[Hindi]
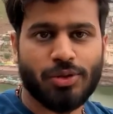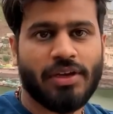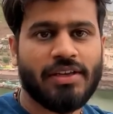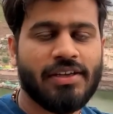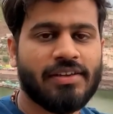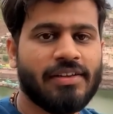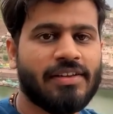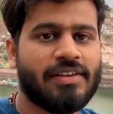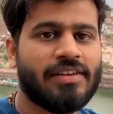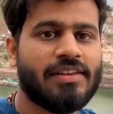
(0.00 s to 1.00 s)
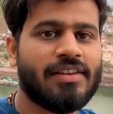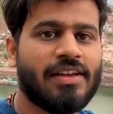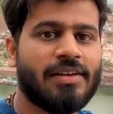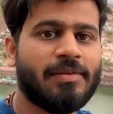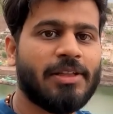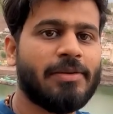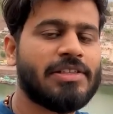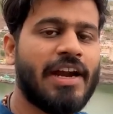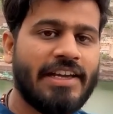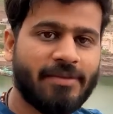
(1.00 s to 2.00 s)
चुका है ना मतलब
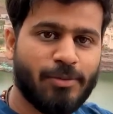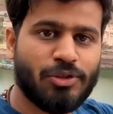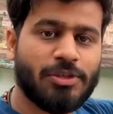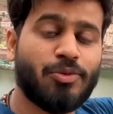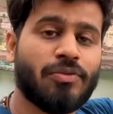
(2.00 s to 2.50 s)
स्टार्टिंग में हम लोग जब